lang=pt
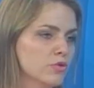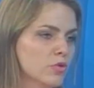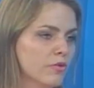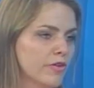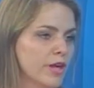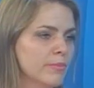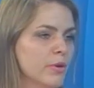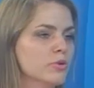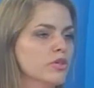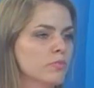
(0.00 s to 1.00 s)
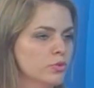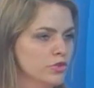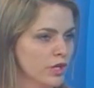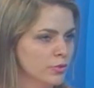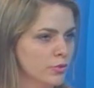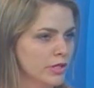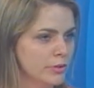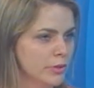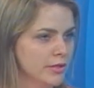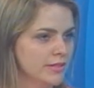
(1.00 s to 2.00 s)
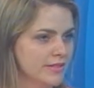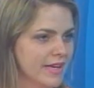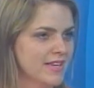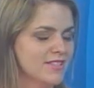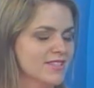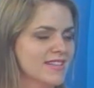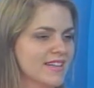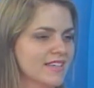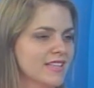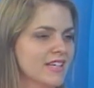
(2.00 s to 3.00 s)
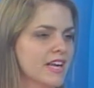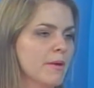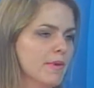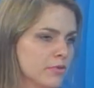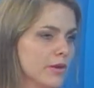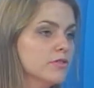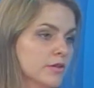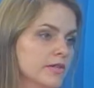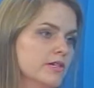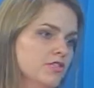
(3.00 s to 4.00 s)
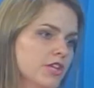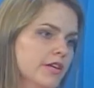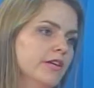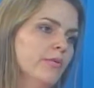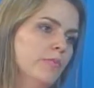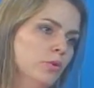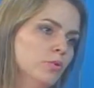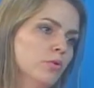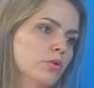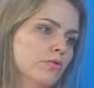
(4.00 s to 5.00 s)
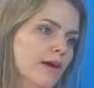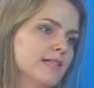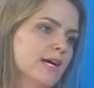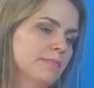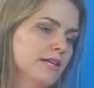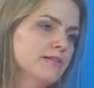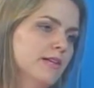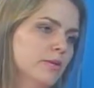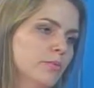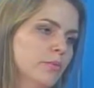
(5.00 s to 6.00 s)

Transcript: de novembro é o Dia Mundial do Doador, né, de sangue. Mas não é só nesse dia que o Hemonúcleo faz a captação.